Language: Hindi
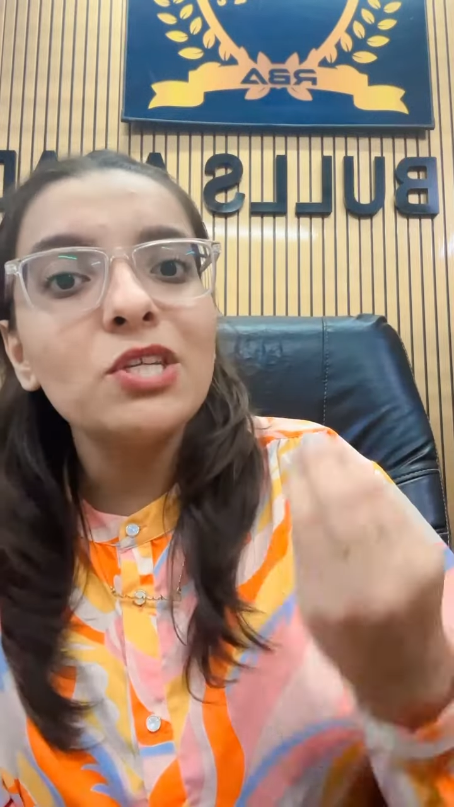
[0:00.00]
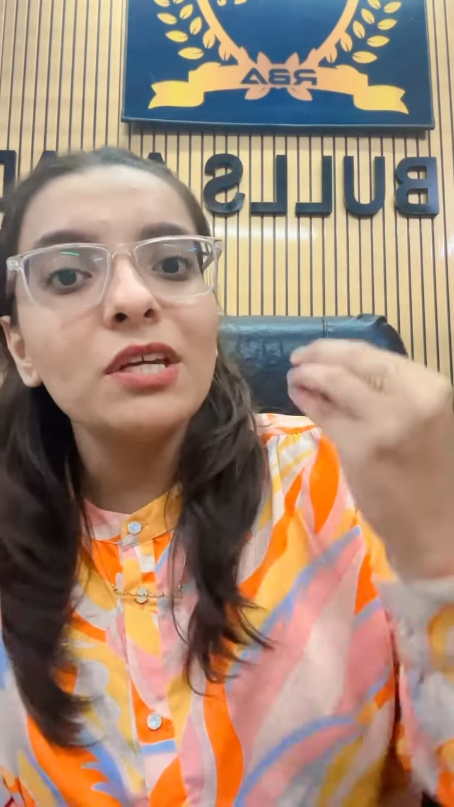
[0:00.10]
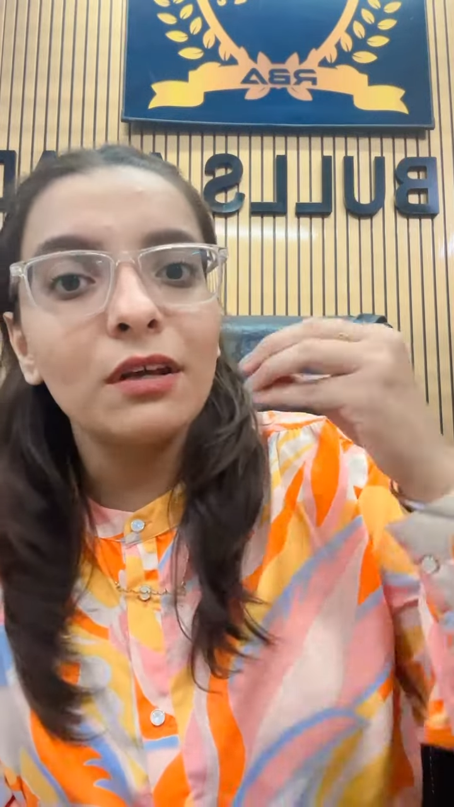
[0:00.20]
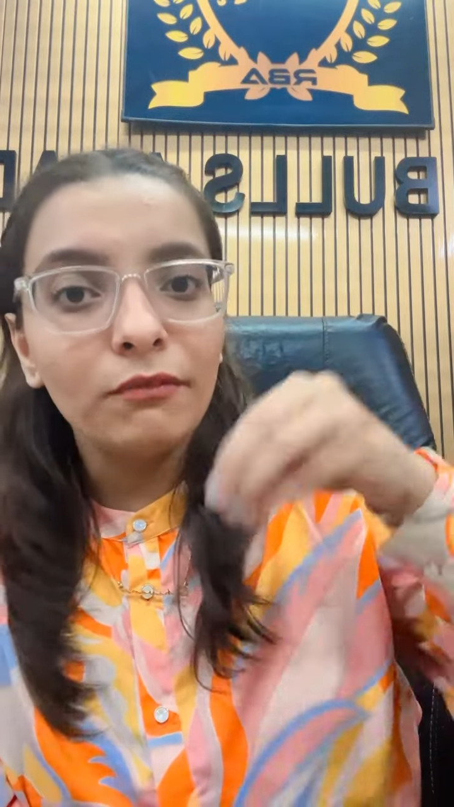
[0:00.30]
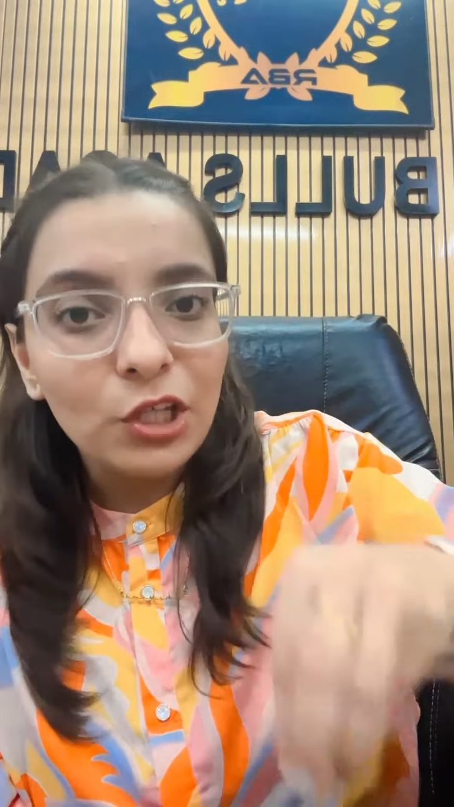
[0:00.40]

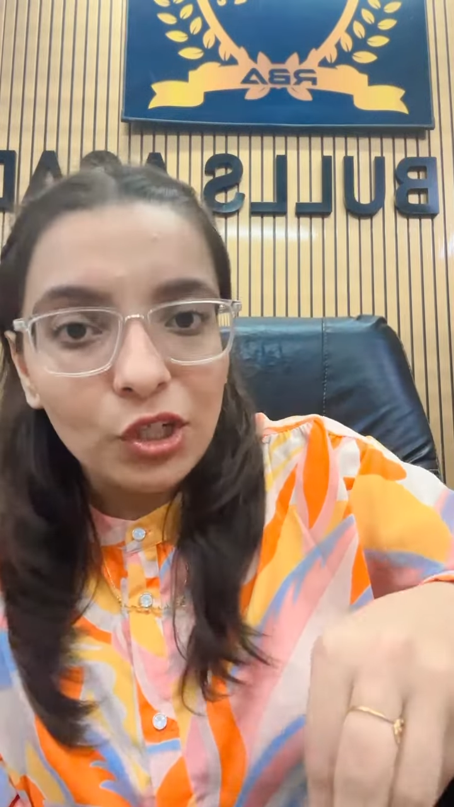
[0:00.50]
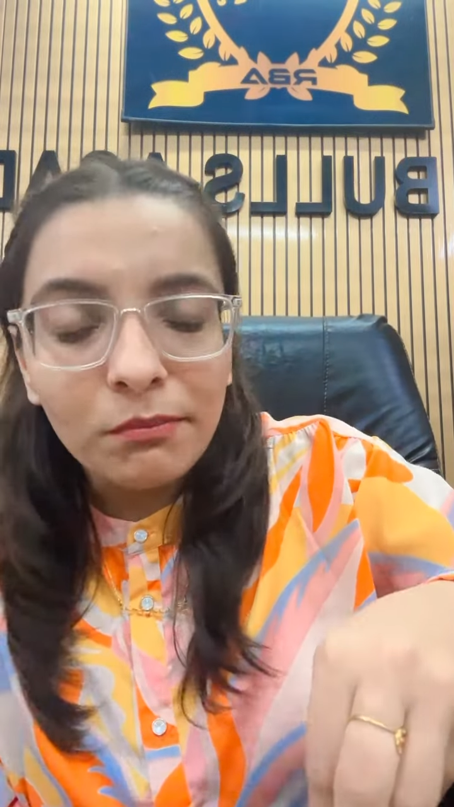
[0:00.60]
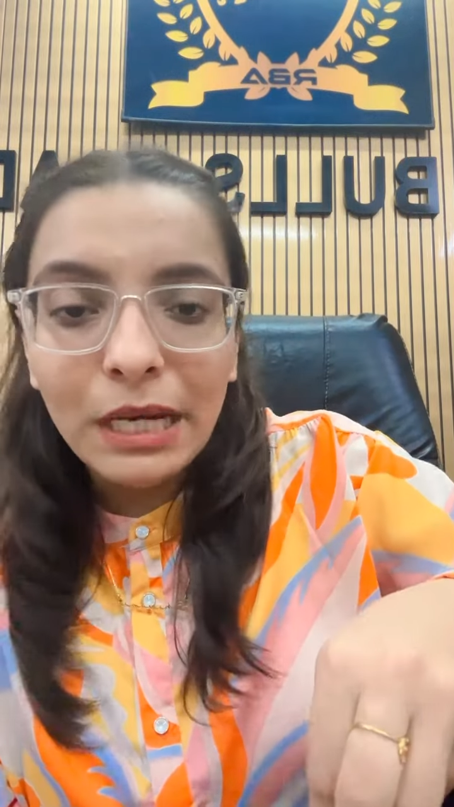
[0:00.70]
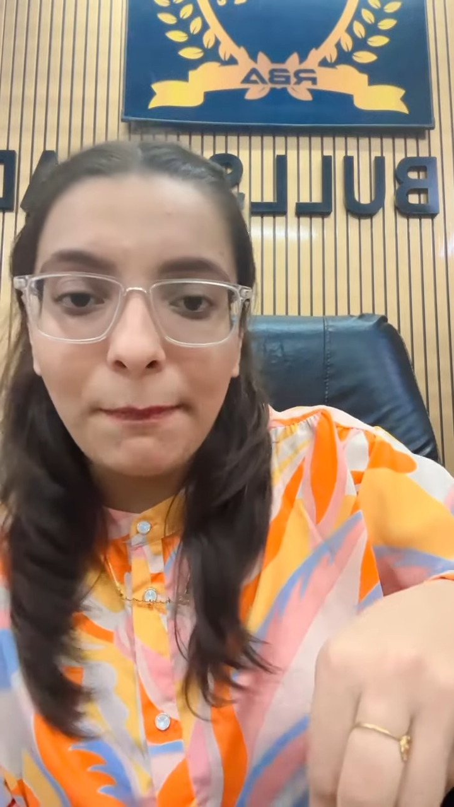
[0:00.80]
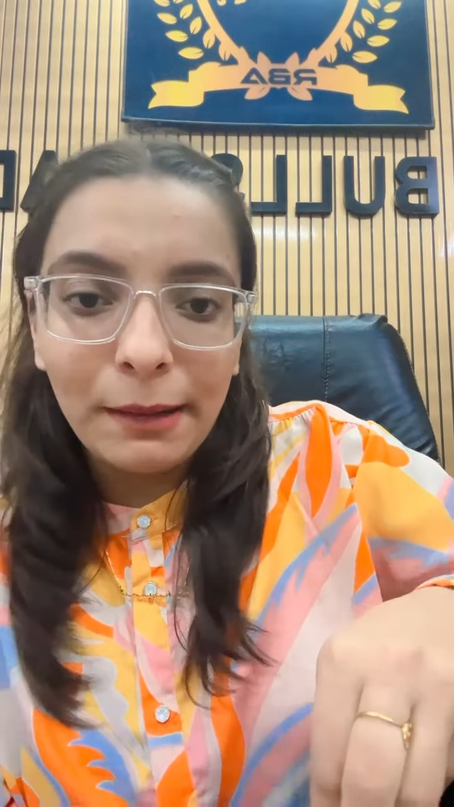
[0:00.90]
बच्चे
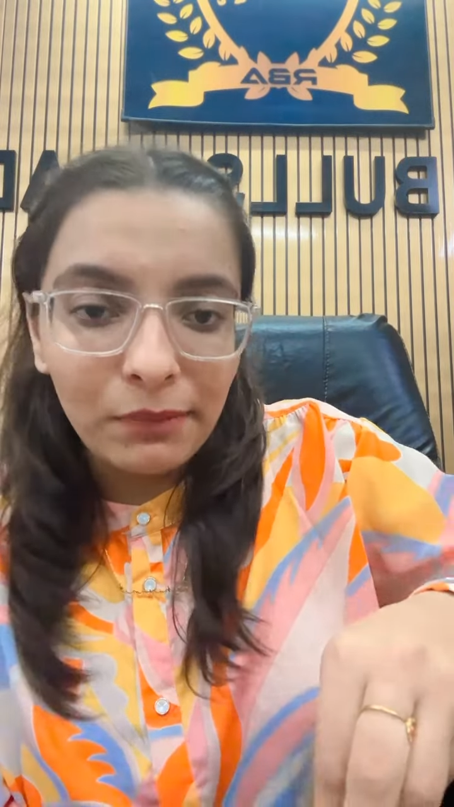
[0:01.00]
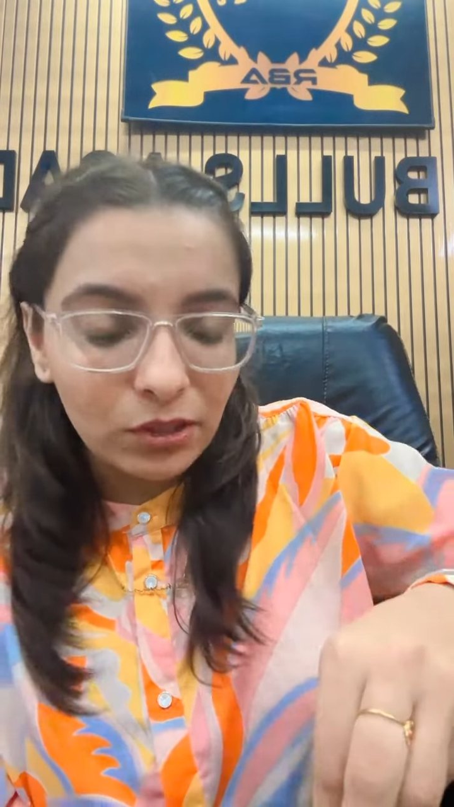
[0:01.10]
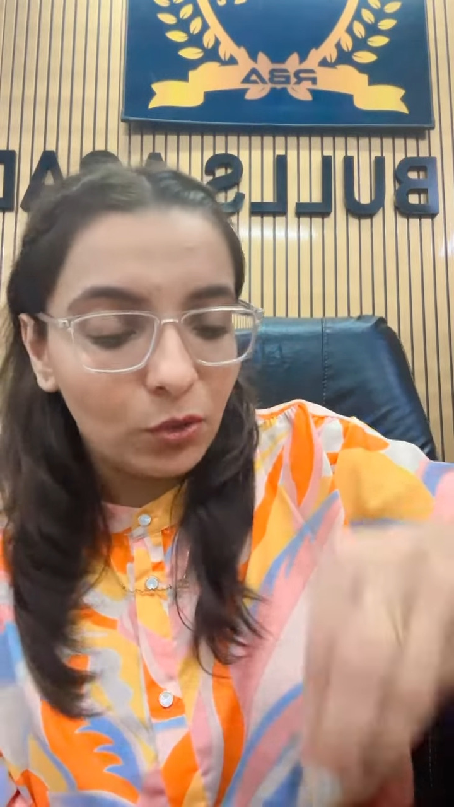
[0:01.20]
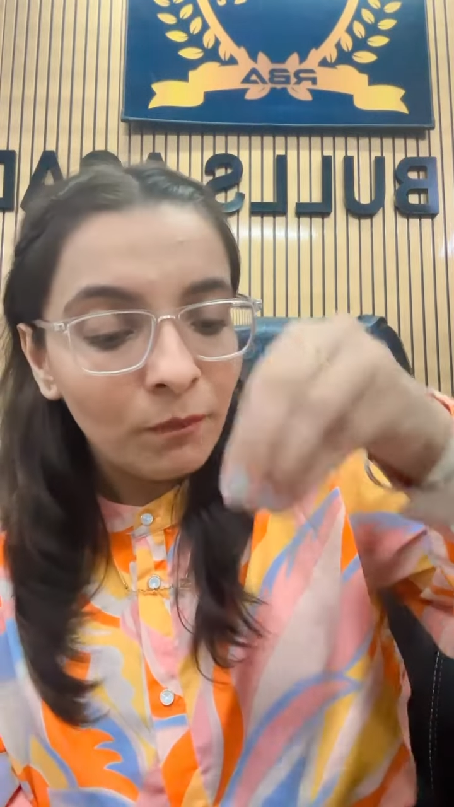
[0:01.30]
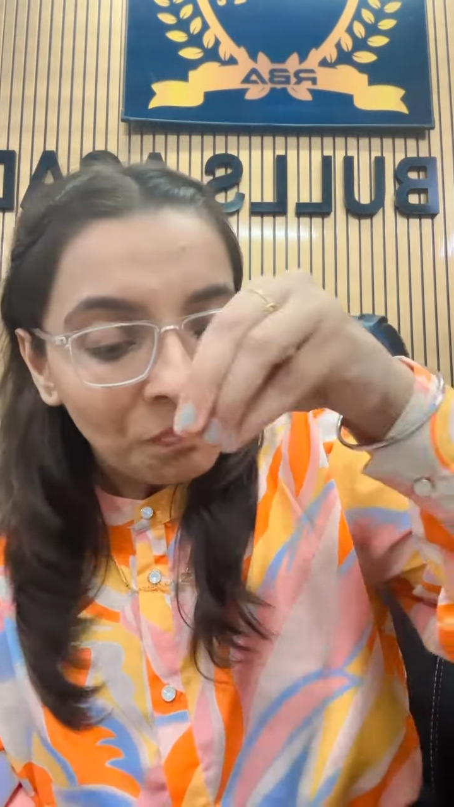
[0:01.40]
रिवीजन पे डिपेंड
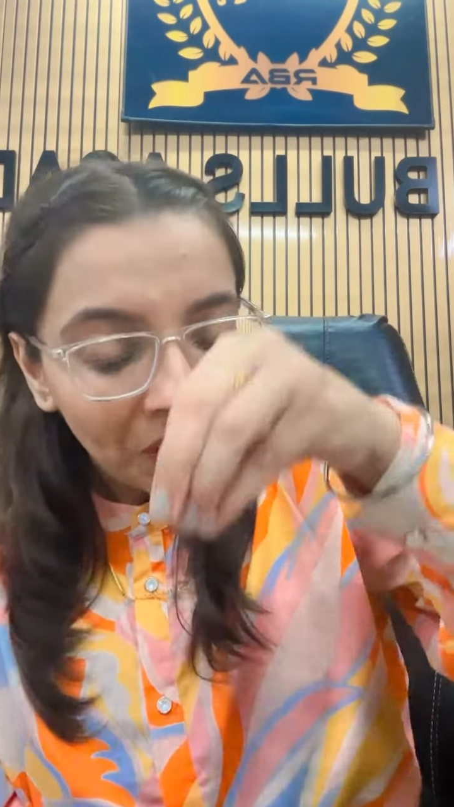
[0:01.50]
मत रहो